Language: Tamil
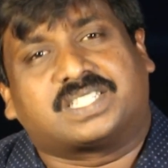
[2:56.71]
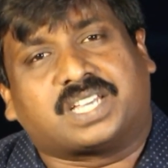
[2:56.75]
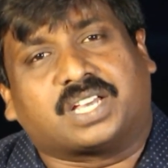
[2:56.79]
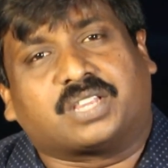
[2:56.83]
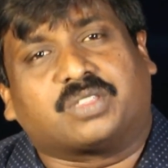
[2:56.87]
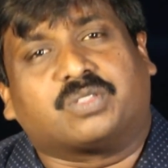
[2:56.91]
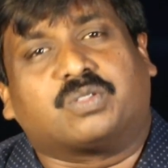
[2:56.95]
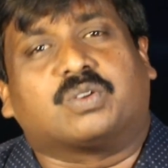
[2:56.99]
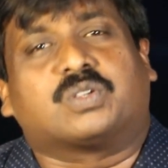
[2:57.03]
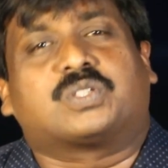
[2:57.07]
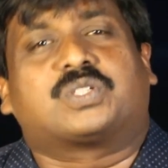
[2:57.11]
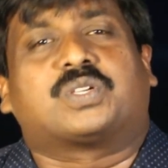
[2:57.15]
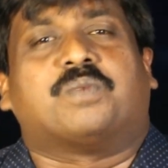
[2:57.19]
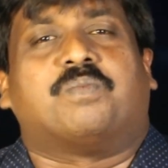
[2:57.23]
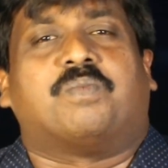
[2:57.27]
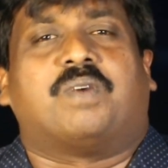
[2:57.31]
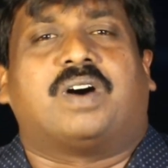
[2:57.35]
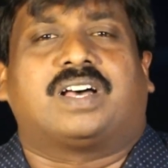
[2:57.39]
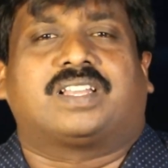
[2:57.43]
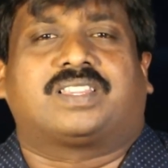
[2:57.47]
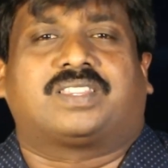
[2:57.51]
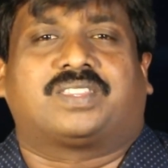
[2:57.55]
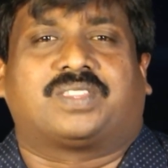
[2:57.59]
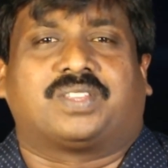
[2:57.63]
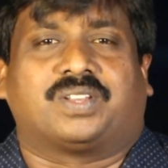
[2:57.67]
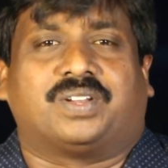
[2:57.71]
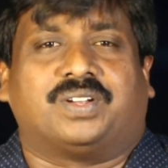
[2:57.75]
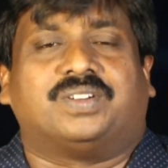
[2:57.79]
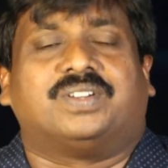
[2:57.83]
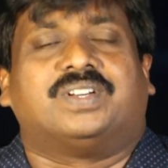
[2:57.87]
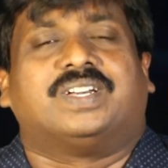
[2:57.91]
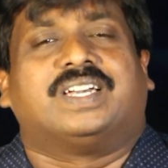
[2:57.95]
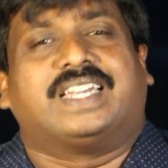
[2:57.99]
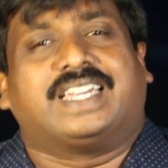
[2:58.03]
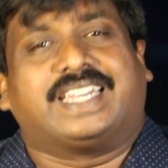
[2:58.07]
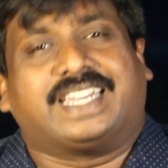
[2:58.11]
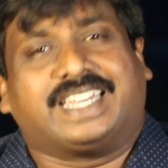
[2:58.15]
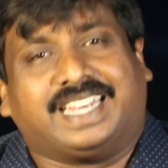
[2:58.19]
சந்தோஷம் மாத்திரம்
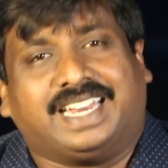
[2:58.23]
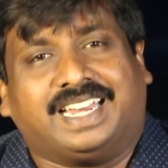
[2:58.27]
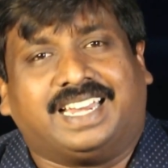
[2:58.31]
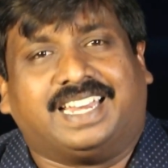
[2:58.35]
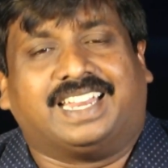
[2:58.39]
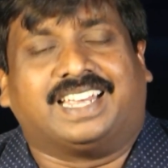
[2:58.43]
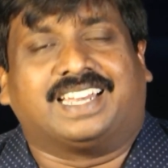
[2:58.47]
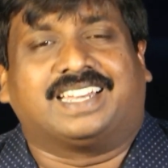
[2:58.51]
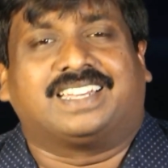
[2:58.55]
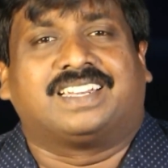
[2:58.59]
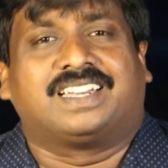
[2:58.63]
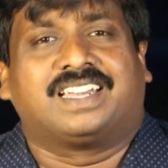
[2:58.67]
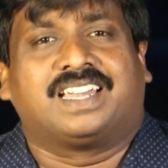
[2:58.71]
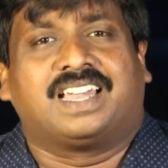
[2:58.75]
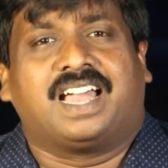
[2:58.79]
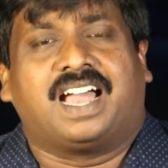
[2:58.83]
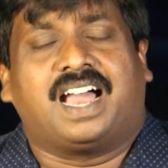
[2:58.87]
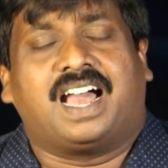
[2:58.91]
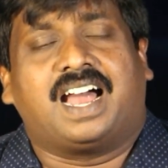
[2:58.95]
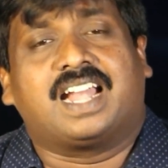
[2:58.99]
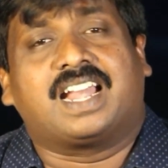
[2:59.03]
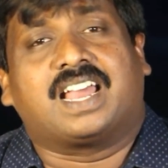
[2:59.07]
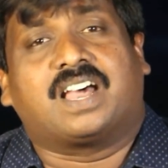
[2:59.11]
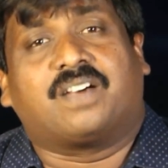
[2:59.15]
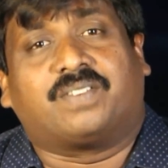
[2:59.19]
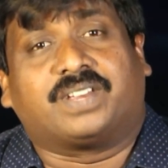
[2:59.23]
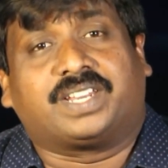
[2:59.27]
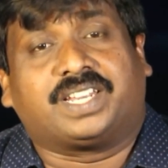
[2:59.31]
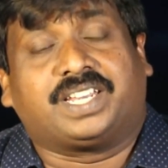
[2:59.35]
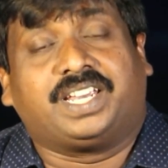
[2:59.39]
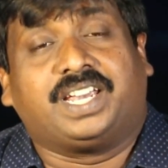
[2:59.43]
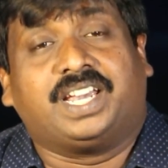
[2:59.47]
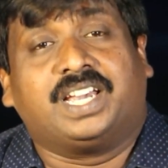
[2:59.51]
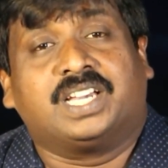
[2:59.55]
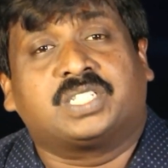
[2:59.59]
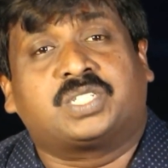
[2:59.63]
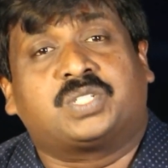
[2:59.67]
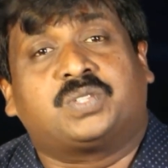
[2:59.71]
இல்லை ஆனால் அவர்
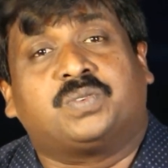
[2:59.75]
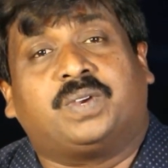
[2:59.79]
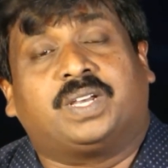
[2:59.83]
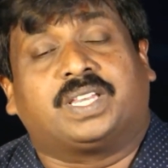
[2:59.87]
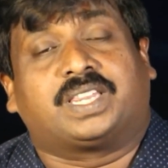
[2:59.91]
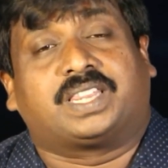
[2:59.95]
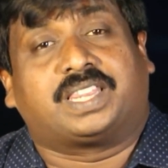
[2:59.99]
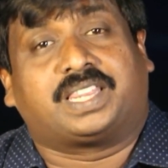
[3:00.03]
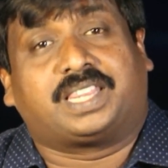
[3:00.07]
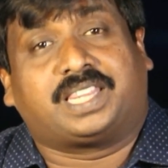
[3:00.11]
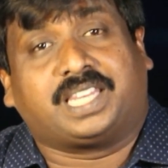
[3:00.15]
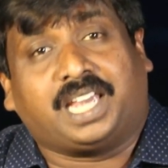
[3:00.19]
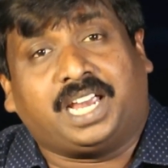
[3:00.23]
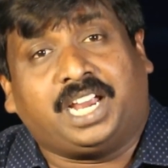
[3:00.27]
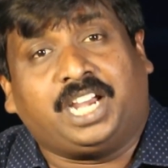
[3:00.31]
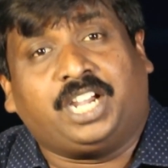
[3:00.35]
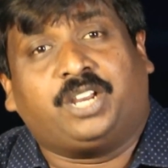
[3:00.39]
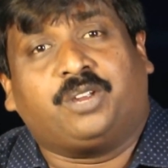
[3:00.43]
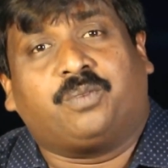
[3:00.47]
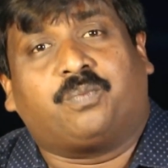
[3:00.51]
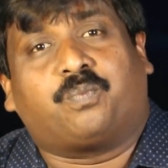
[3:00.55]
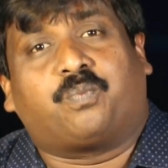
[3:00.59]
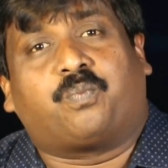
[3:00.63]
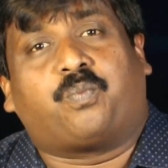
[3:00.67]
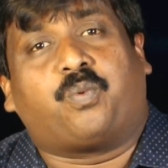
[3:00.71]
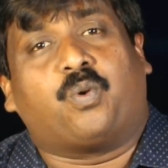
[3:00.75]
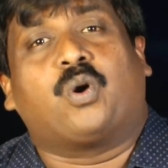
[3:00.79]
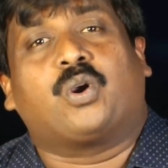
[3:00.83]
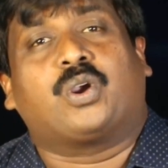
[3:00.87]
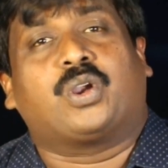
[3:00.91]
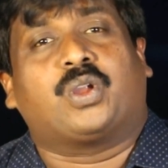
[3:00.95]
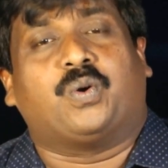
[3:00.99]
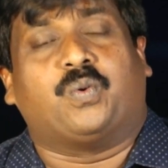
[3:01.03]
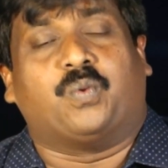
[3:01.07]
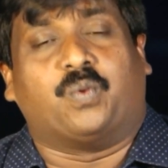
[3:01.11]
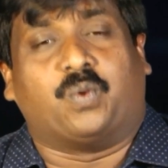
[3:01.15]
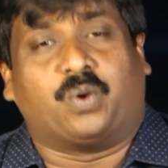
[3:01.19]
இயேசுவை தேடி போன